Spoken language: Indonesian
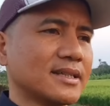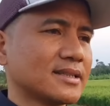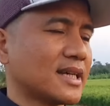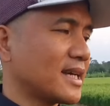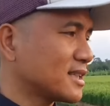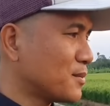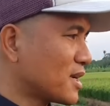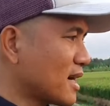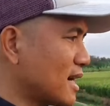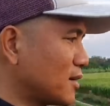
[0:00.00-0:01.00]
saya sama
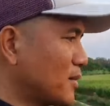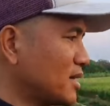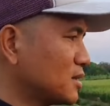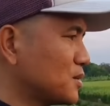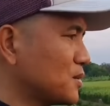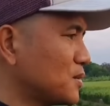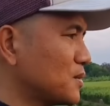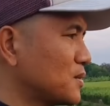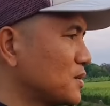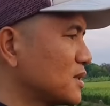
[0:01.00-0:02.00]
Kang Alman itu
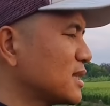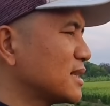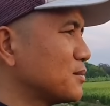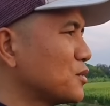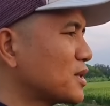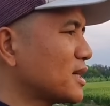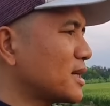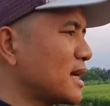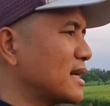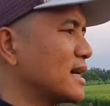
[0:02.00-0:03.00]

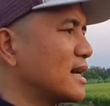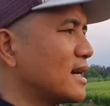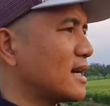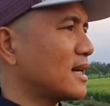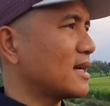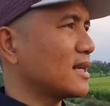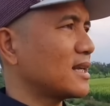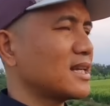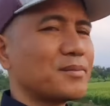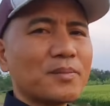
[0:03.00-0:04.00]
mungkin ada
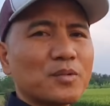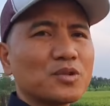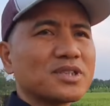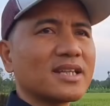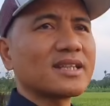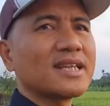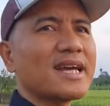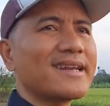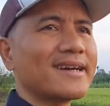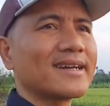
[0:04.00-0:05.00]
50
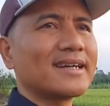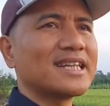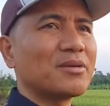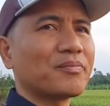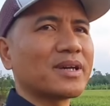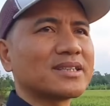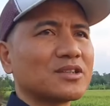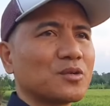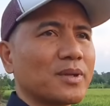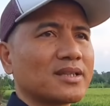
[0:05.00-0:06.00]
sentian lah nggak nyampe 1
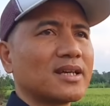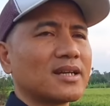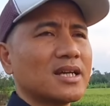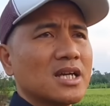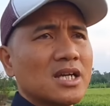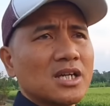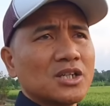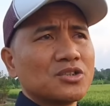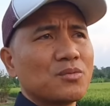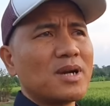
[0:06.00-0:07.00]
meter
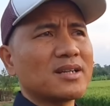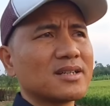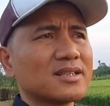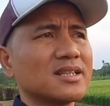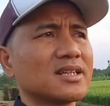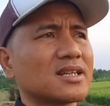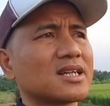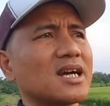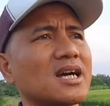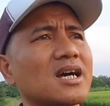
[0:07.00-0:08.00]
cuman
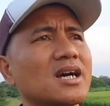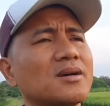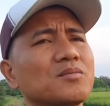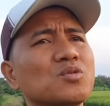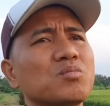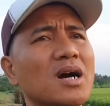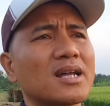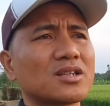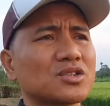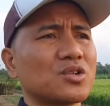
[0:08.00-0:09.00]
ketika
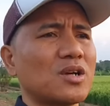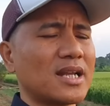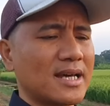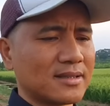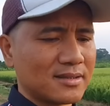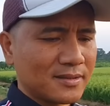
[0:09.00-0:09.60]
bubar sholat